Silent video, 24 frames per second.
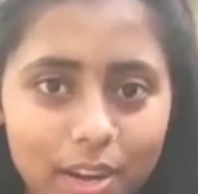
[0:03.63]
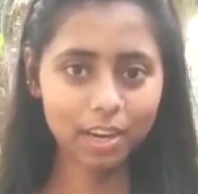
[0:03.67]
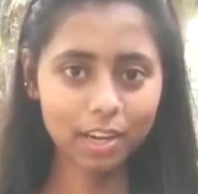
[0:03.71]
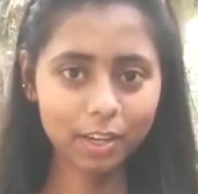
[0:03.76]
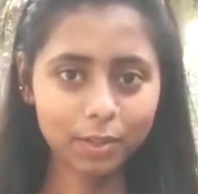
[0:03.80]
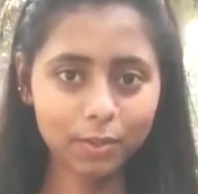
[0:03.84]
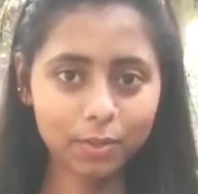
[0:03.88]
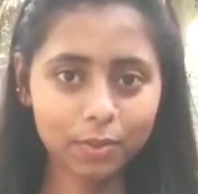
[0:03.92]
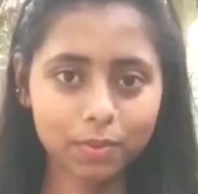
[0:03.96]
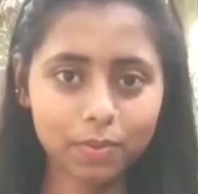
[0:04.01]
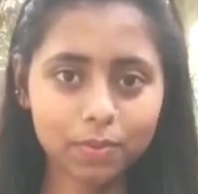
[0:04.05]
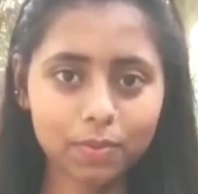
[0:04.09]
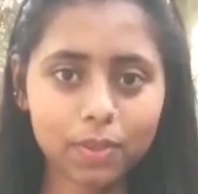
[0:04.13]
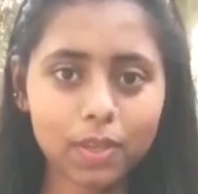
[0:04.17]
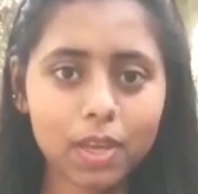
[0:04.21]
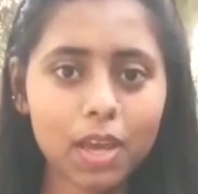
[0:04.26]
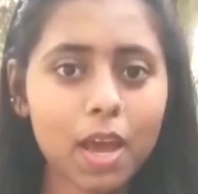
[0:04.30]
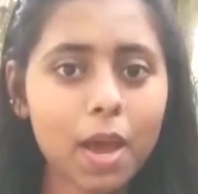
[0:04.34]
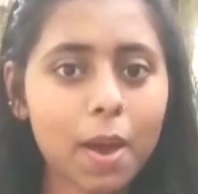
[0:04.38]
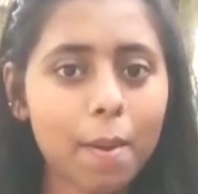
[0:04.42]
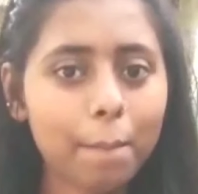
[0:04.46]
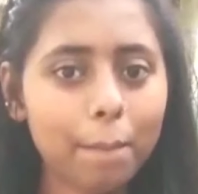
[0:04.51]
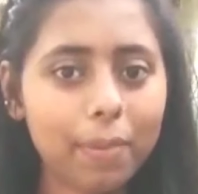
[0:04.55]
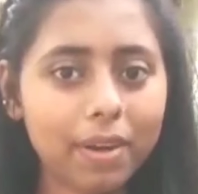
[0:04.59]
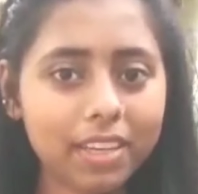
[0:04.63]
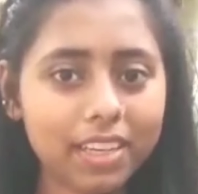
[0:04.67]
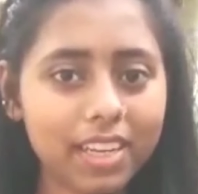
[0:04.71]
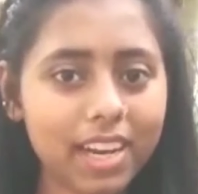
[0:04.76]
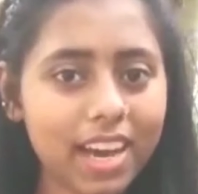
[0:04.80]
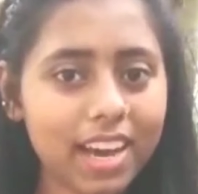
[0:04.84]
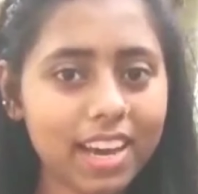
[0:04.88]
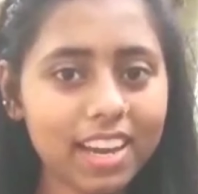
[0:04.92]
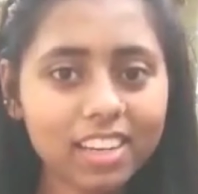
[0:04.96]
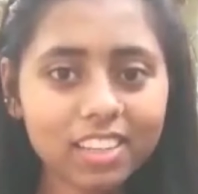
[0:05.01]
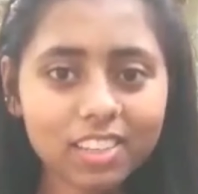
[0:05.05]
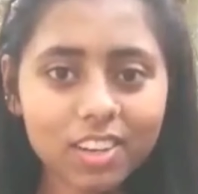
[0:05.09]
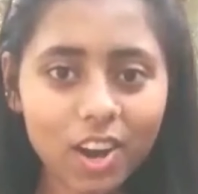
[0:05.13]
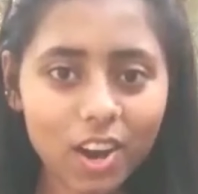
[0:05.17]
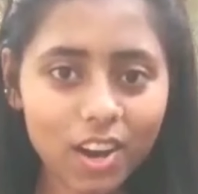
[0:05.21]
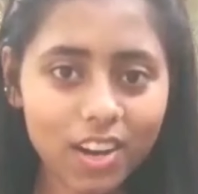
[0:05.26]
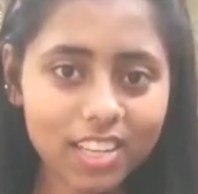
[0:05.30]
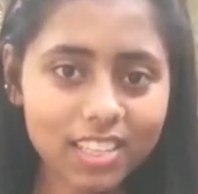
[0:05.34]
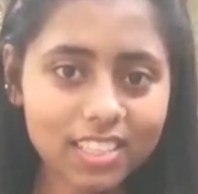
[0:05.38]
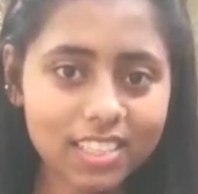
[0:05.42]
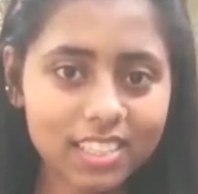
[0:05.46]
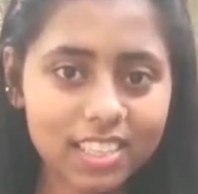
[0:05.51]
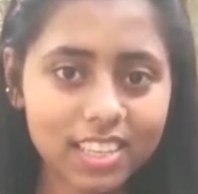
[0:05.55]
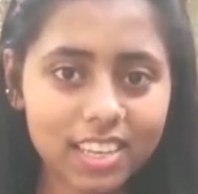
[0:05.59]
वाली हूँ पटना एम
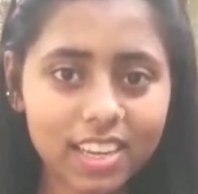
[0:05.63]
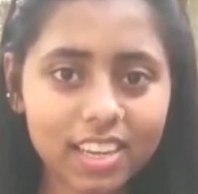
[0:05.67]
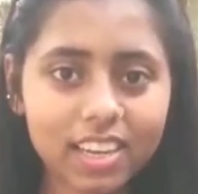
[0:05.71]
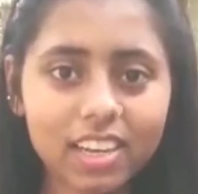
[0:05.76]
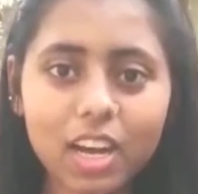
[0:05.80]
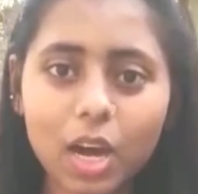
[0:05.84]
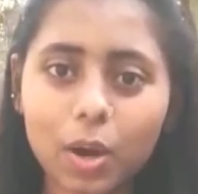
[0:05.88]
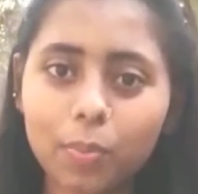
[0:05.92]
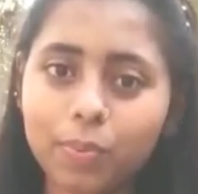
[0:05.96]
कॉलेज से